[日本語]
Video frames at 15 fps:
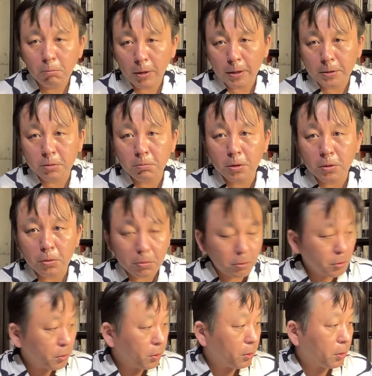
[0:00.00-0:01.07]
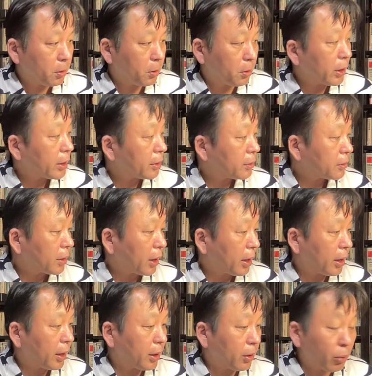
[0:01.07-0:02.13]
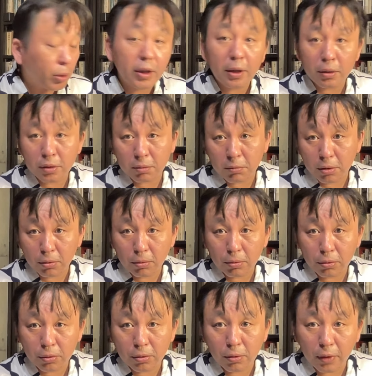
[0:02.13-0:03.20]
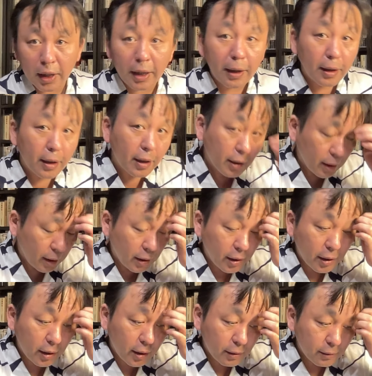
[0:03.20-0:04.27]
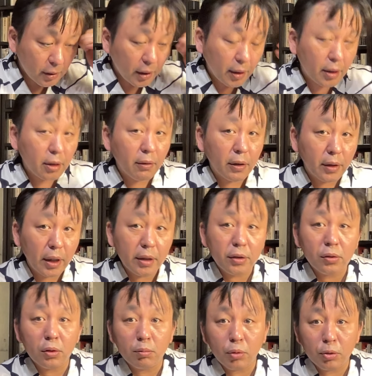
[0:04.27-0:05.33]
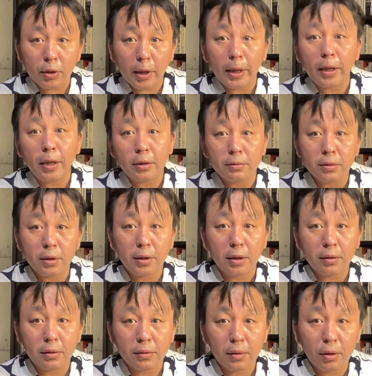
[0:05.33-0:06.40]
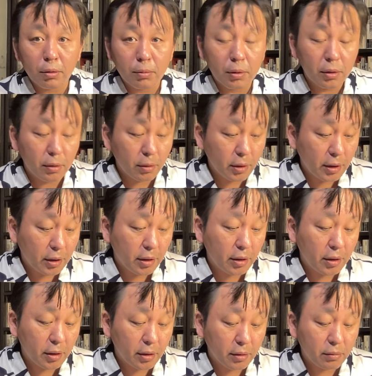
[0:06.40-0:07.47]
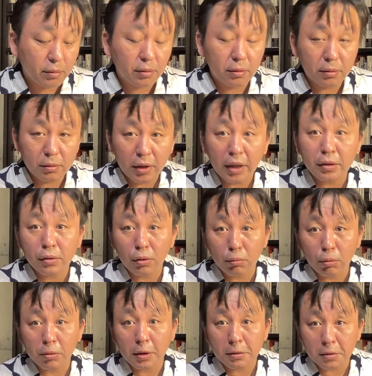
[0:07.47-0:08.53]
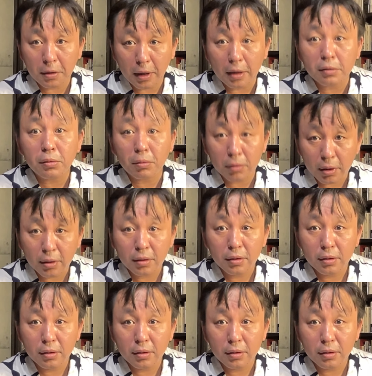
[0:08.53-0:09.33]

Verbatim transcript: まあ、自民党の人はですね、沖縄の自民党の人は、えー、裏金は内地の問題や言うてたんですけども、えーと、と内地の問題じゃないですよね。